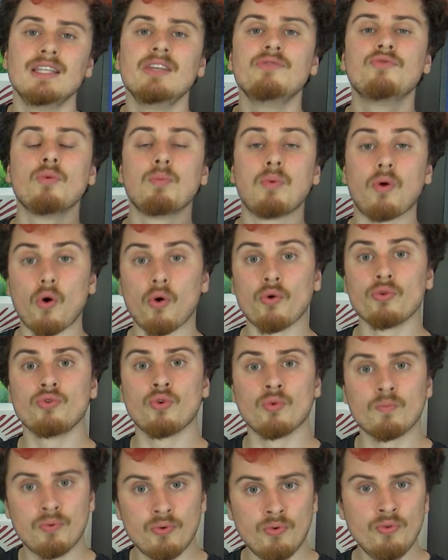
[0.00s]
niveau pro
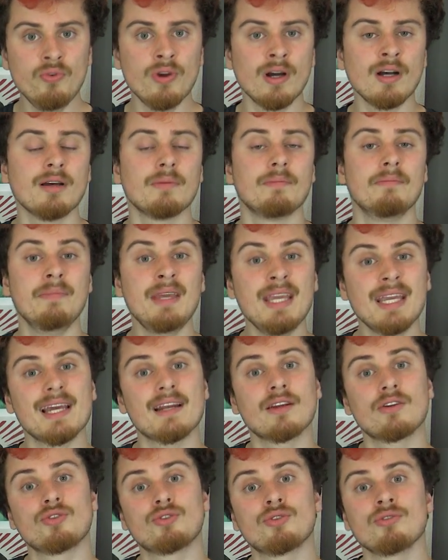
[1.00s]
non plus, hein, mais
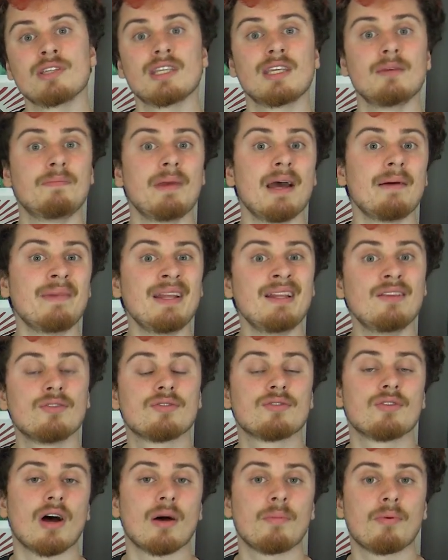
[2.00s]
quelque chose qui permette de
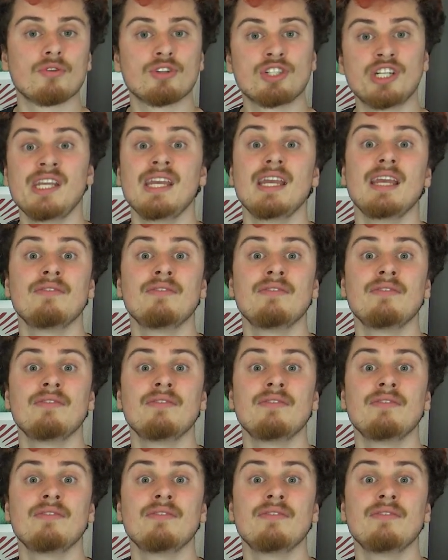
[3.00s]
s'en rapprocher